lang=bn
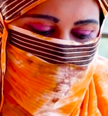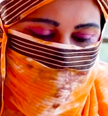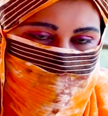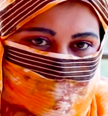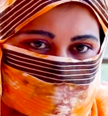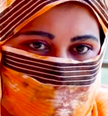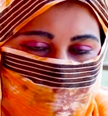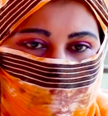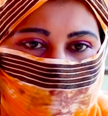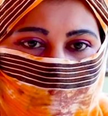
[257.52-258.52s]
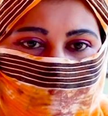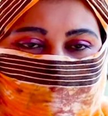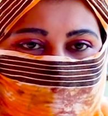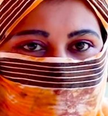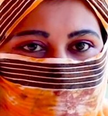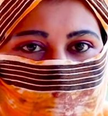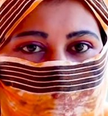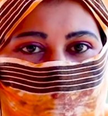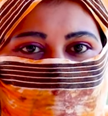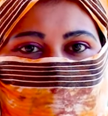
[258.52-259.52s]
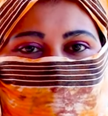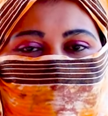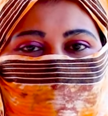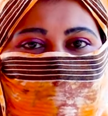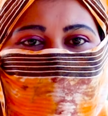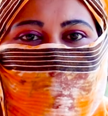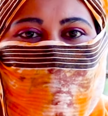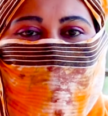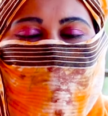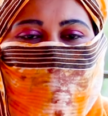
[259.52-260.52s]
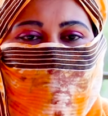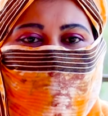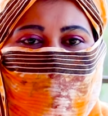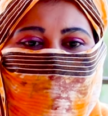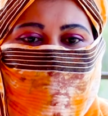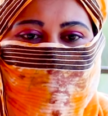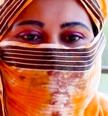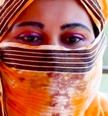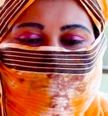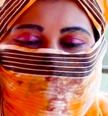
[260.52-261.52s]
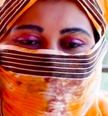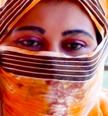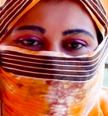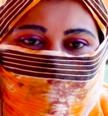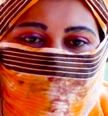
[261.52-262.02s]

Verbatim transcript: তার তারপরে ঠিক আছে এটা বললো